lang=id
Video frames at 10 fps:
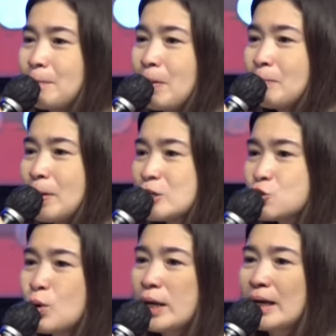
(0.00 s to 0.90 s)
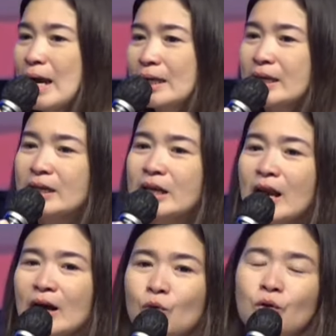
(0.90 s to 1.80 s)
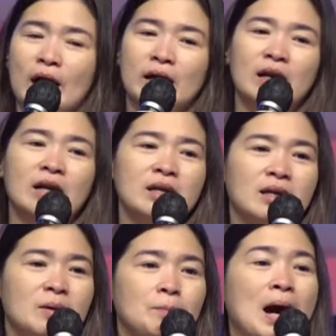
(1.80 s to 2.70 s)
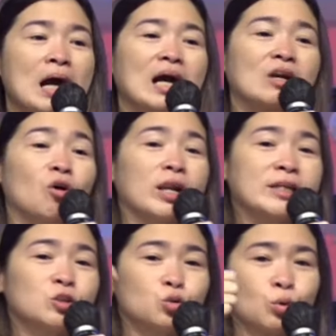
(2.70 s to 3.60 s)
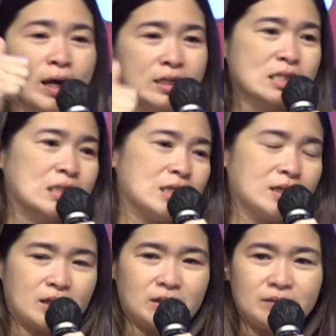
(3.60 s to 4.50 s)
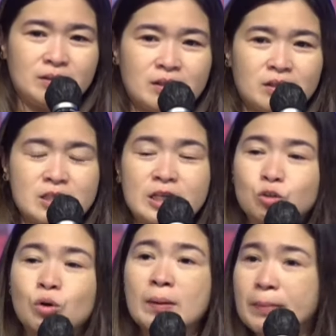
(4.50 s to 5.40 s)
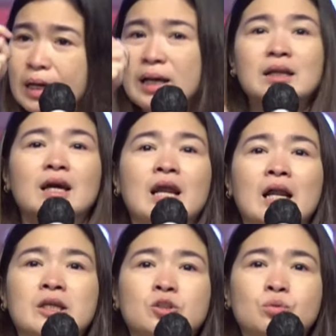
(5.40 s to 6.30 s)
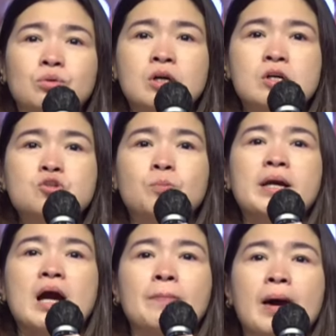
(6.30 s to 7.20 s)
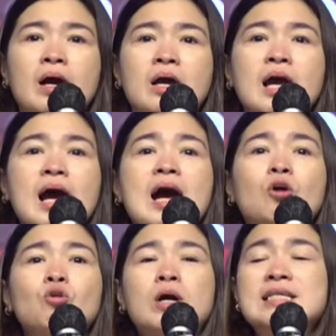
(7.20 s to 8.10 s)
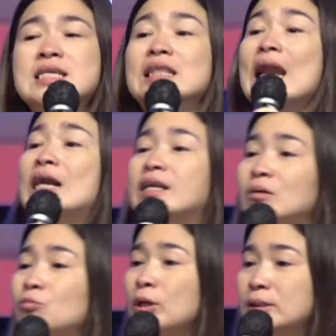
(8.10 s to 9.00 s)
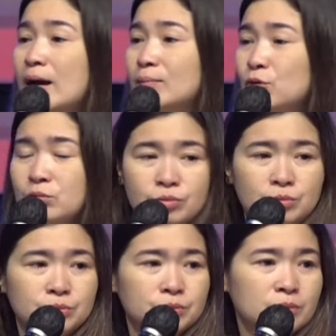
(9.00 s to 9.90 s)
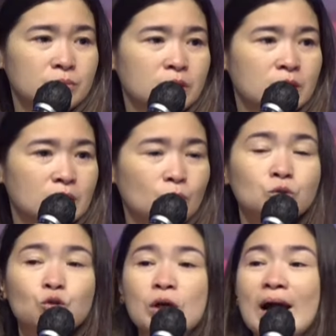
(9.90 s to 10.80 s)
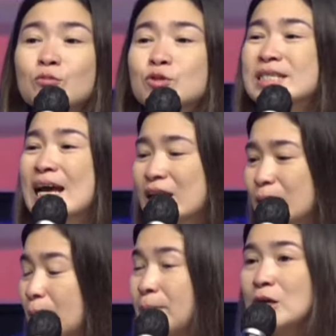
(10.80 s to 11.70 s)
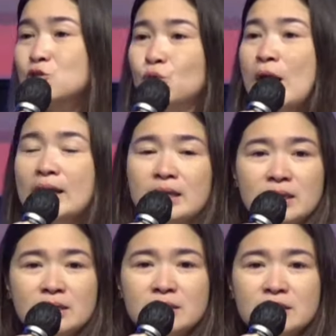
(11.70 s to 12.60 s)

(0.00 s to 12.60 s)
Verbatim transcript: pembasuhan kaki dilakukan bahkan oleh Tuhan sendiri. Jadi Tuhan menekankan hal itu supaya apa? Aku kasih teladan buat kamu. Untuk kamu saling membasuh kaki.